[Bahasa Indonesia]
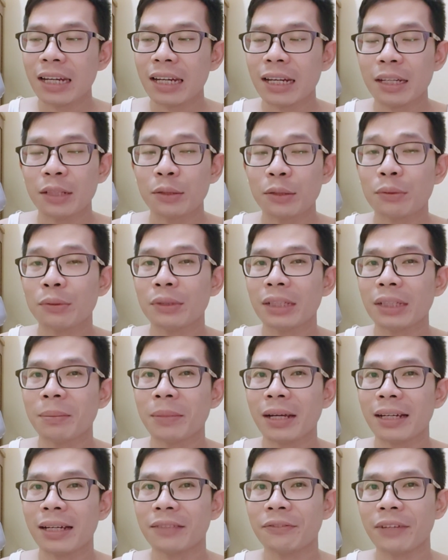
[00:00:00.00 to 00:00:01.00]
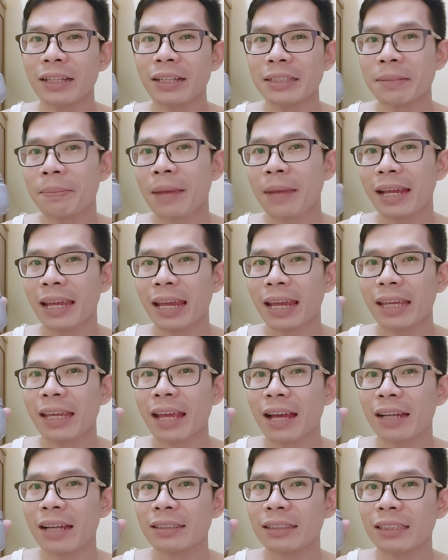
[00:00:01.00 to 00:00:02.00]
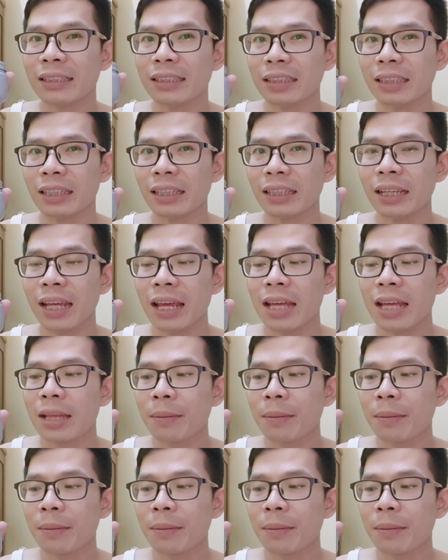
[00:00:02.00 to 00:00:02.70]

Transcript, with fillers: dan itu rutin banget Felix pakai yang ini.